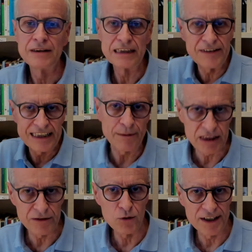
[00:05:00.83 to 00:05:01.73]
diventiamo
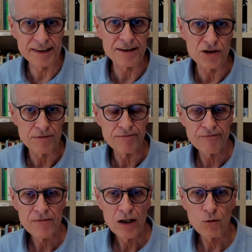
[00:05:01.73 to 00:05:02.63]
individualistici,
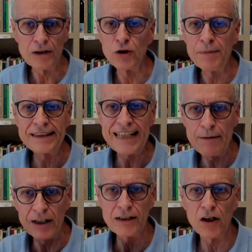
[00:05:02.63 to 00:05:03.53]
quando
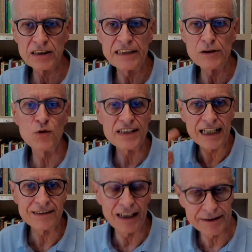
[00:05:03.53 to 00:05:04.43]
mettiamo la nostra individualità
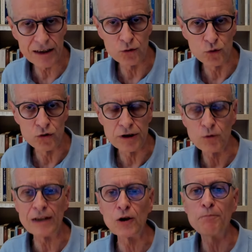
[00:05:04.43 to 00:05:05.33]
davanti a tutti,
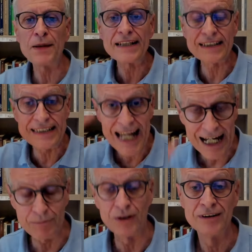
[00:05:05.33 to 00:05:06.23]
quando
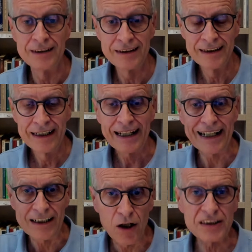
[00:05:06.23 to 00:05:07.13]
pensiamo che la
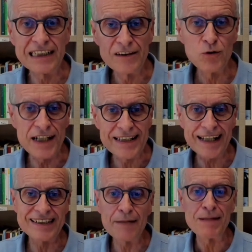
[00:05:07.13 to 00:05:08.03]
nostra individualità
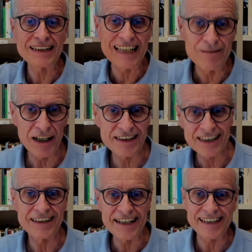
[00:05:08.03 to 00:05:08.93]
sia bastevole a se
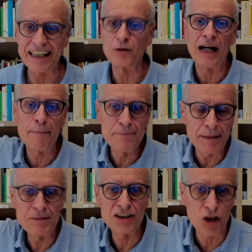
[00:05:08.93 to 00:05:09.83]
stessa, che non abbia
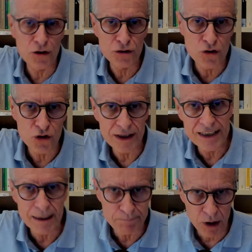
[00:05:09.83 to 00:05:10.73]
bisogno cioè di
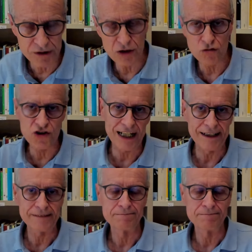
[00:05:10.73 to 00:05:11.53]
rapporti sociali,